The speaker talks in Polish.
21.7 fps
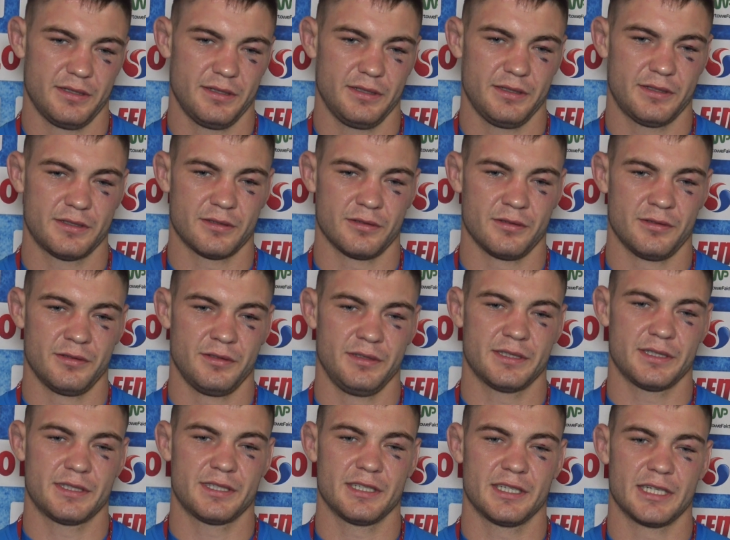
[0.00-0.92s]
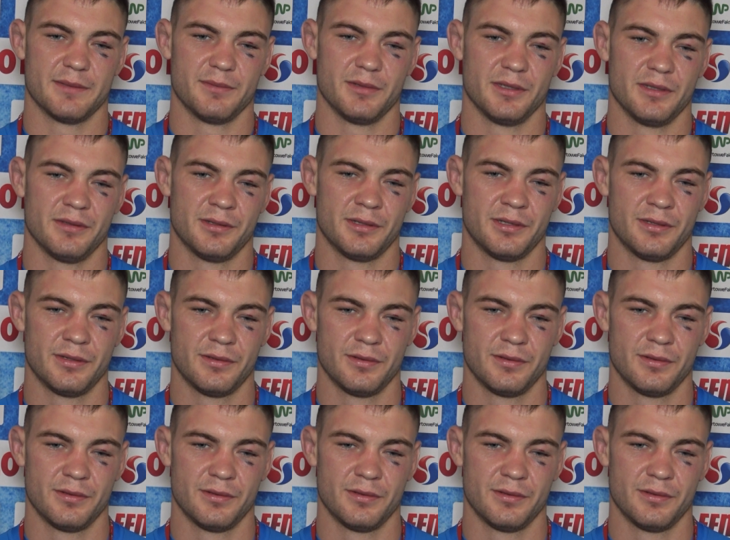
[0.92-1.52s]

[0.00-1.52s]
I co, no i zaczynamy, y,